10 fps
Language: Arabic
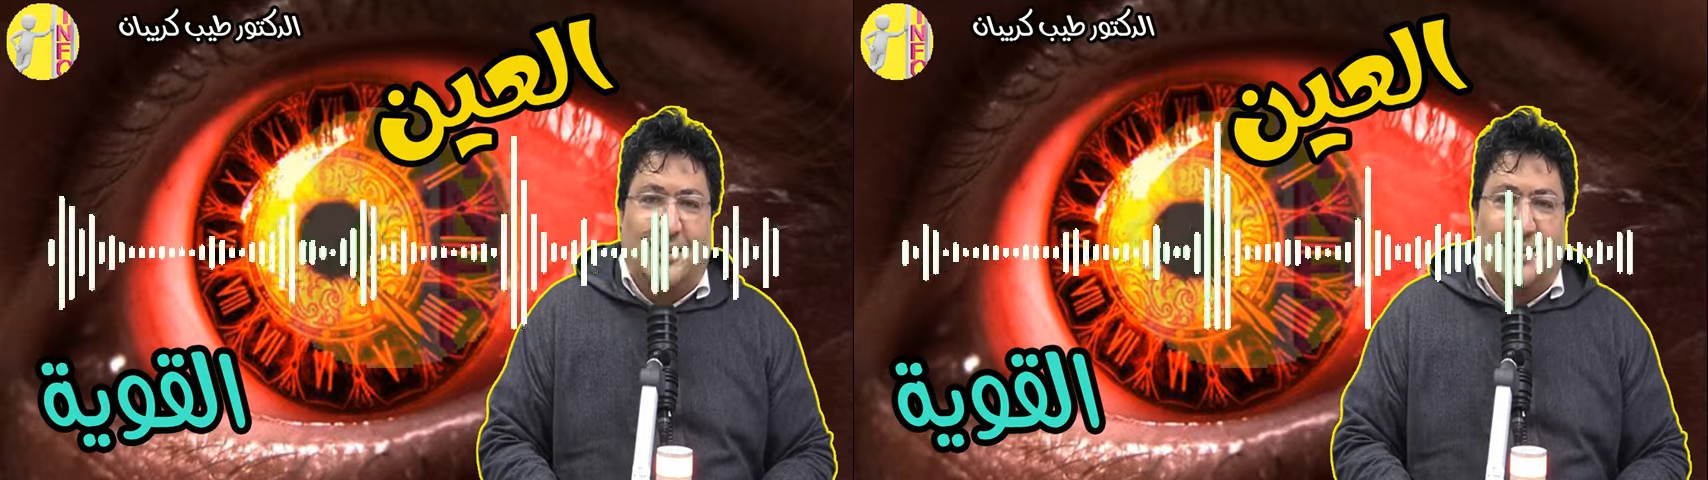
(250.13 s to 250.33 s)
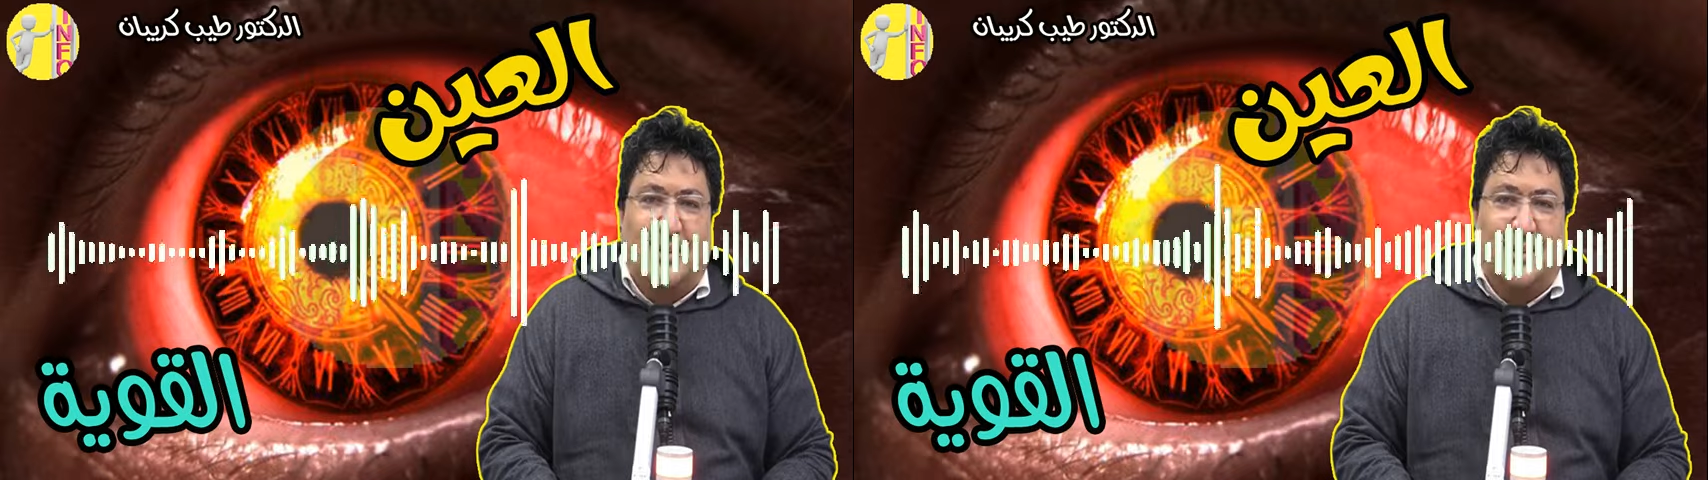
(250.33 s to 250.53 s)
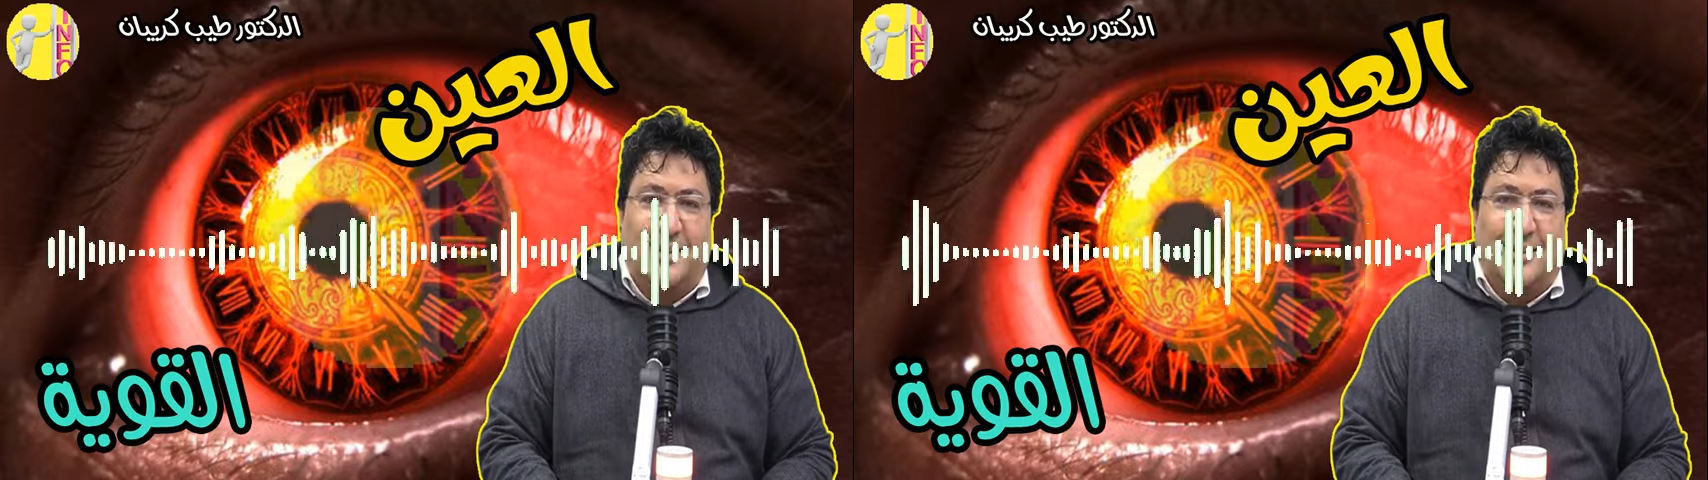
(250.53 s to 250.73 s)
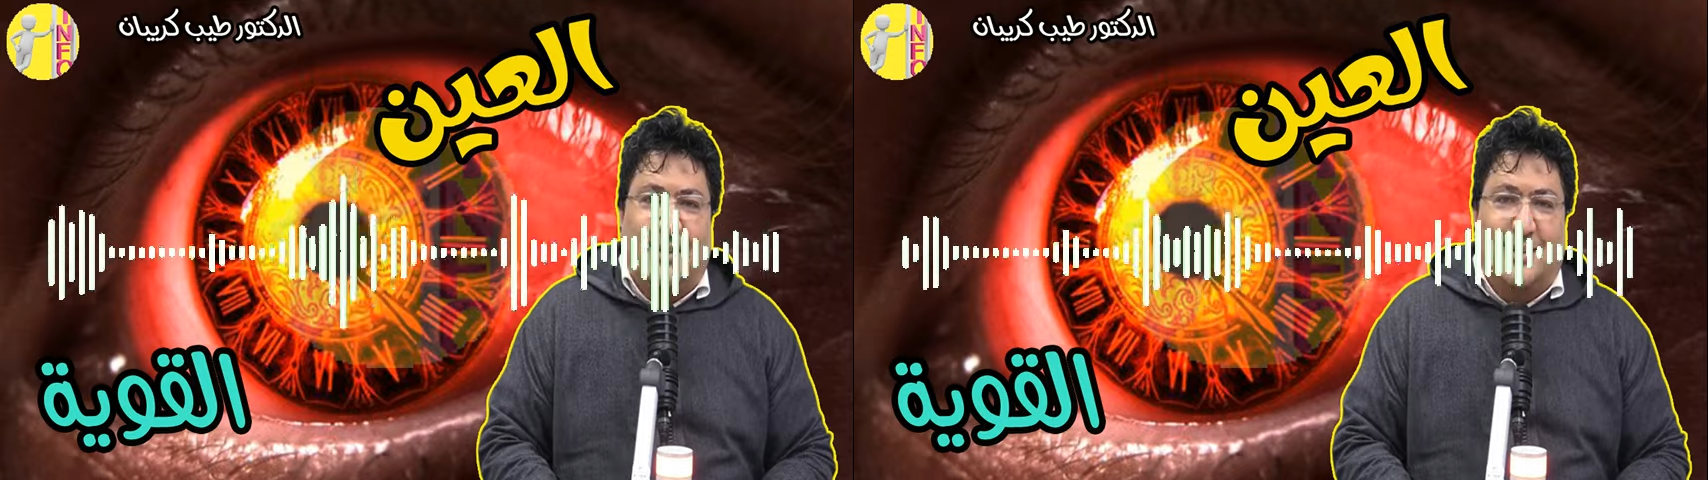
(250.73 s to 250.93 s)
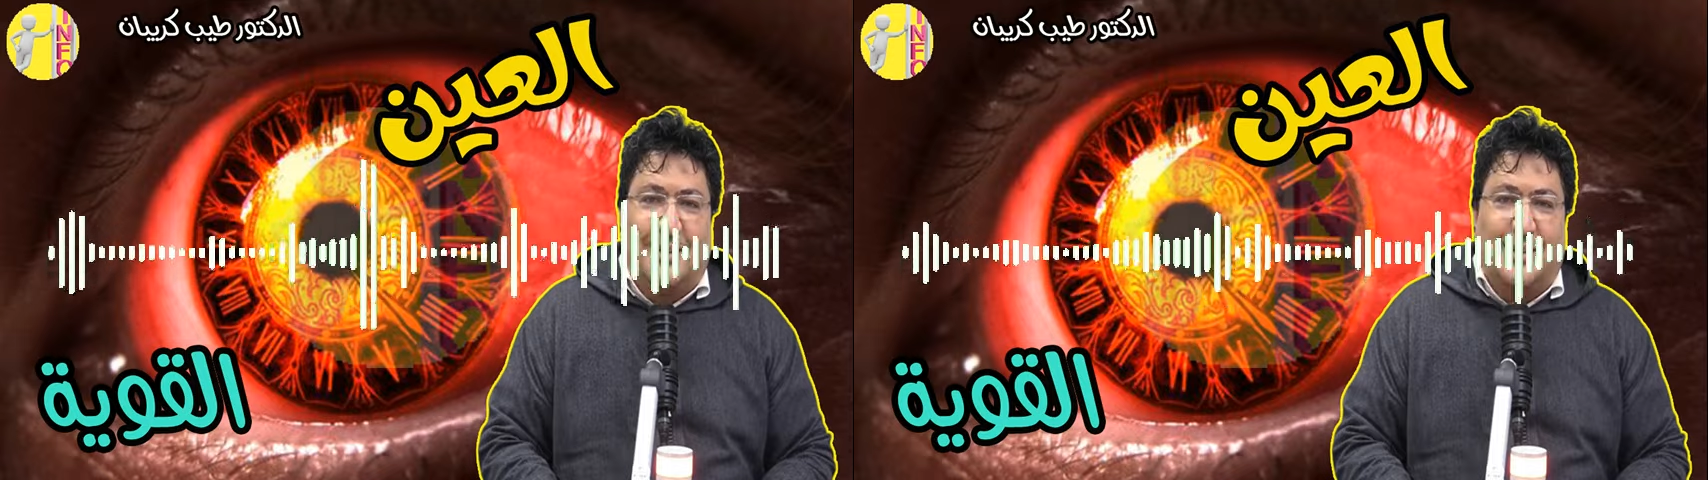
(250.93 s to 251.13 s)

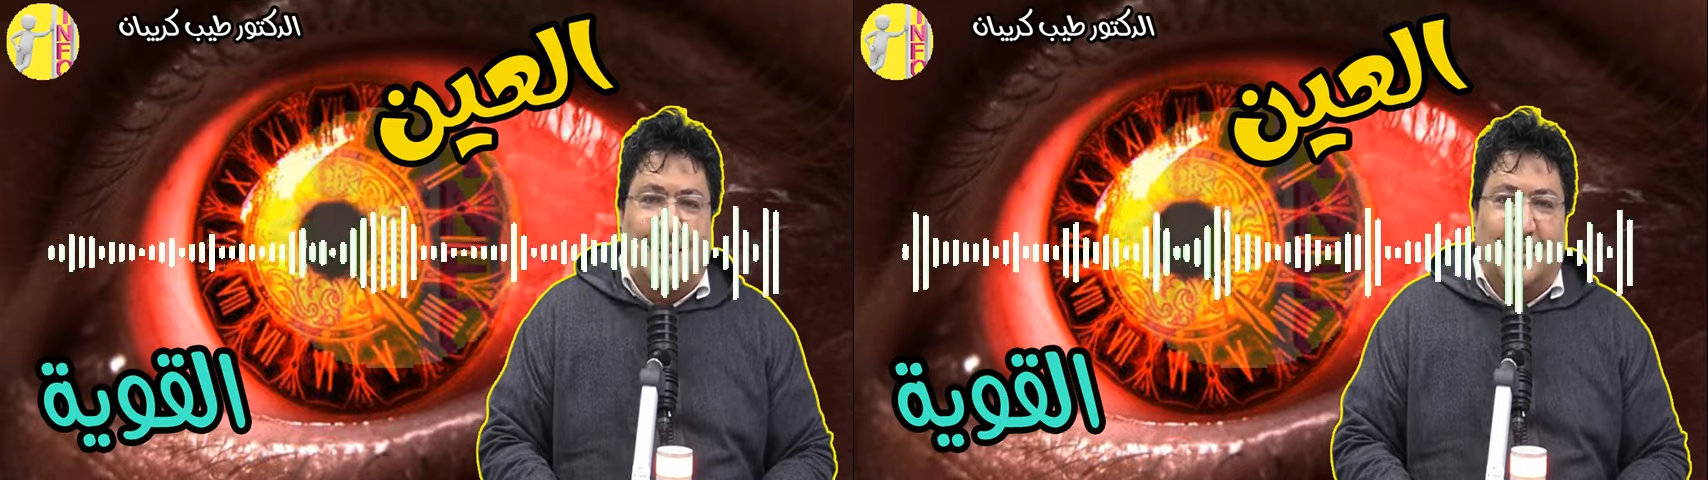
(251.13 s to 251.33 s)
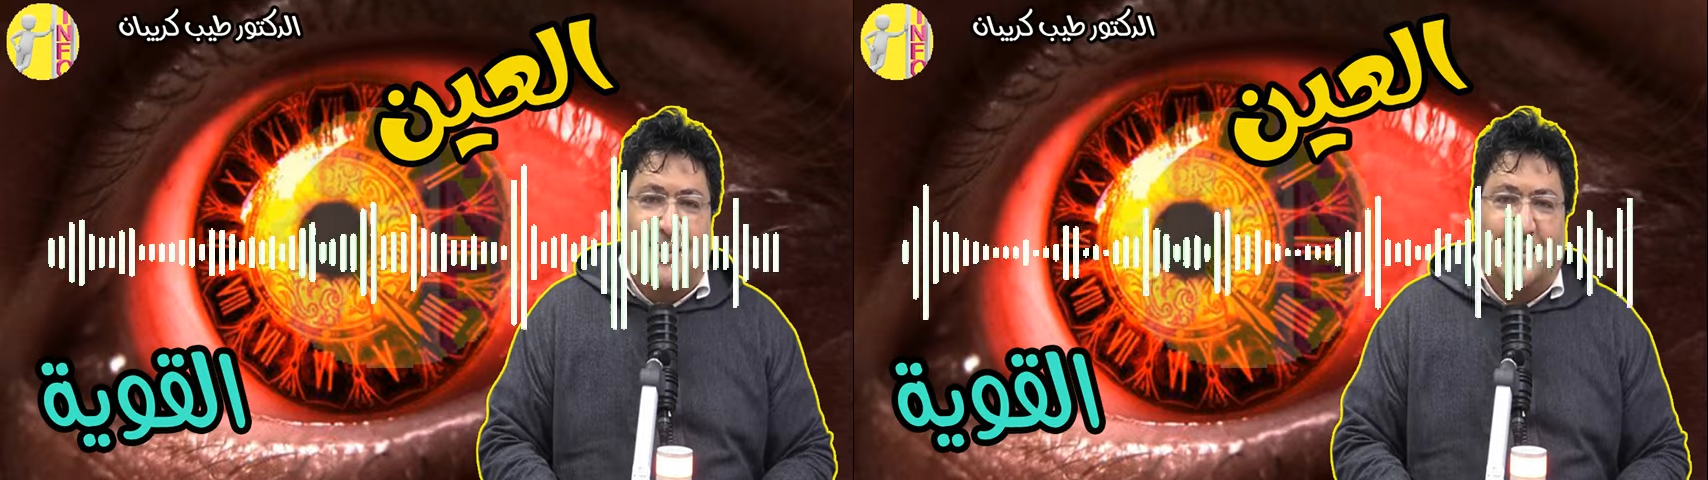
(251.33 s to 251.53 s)
وكنكثروا من